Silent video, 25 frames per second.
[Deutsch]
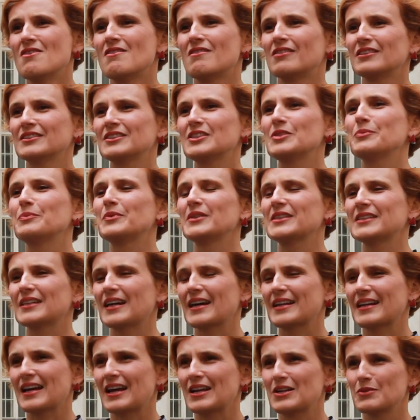und die Bitte
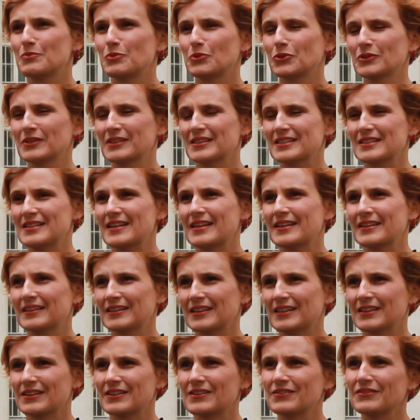an alle
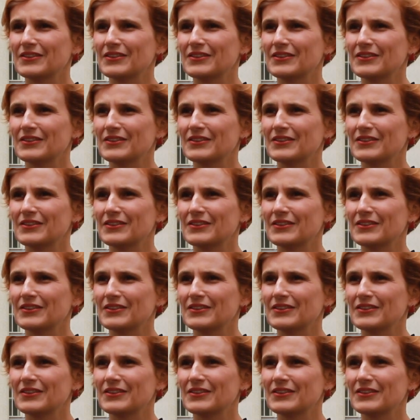Bundesländer